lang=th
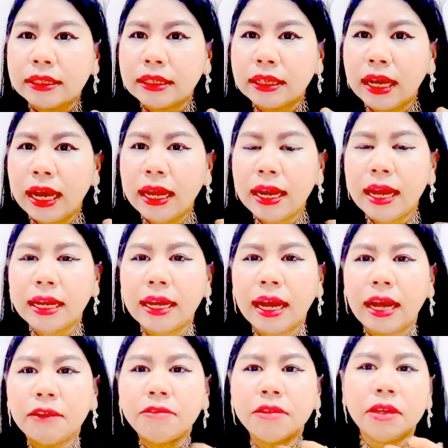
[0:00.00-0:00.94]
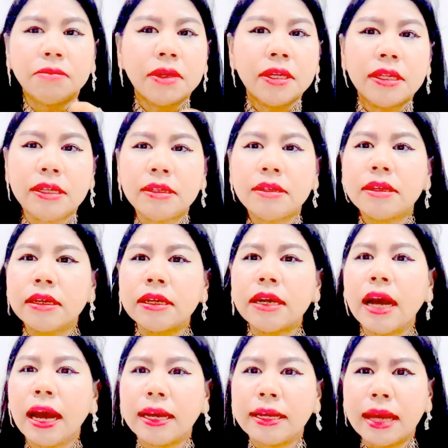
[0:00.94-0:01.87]
นะคะแรงงานฝีมือจริ
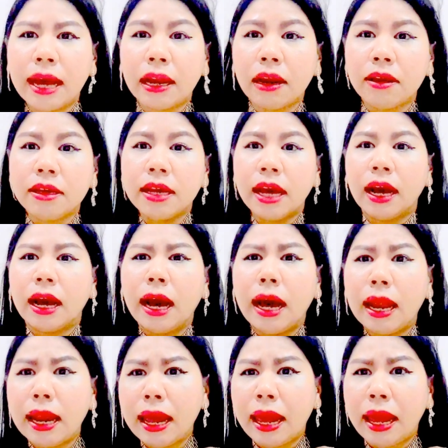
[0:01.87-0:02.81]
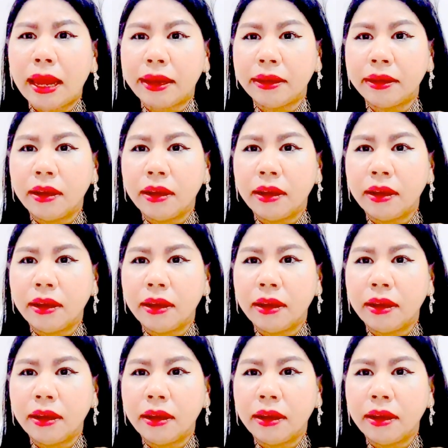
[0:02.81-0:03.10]
งๆหายากและอย่างค่าแรง